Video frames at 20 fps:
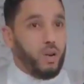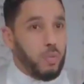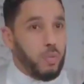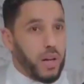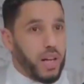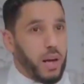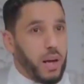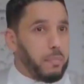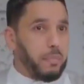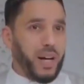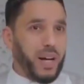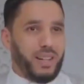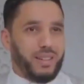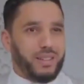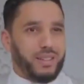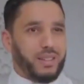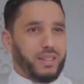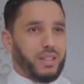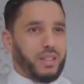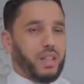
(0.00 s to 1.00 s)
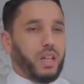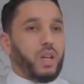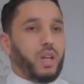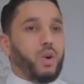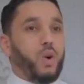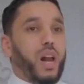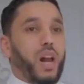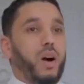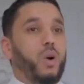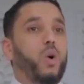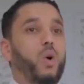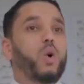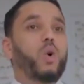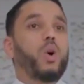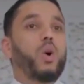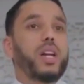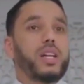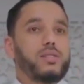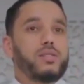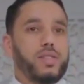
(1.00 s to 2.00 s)
Et n'oubliez pas que la
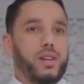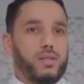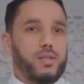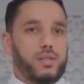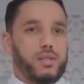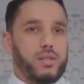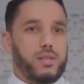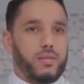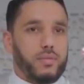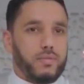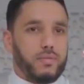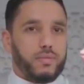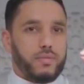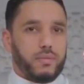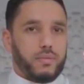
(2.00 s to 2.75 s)
reconnaissance,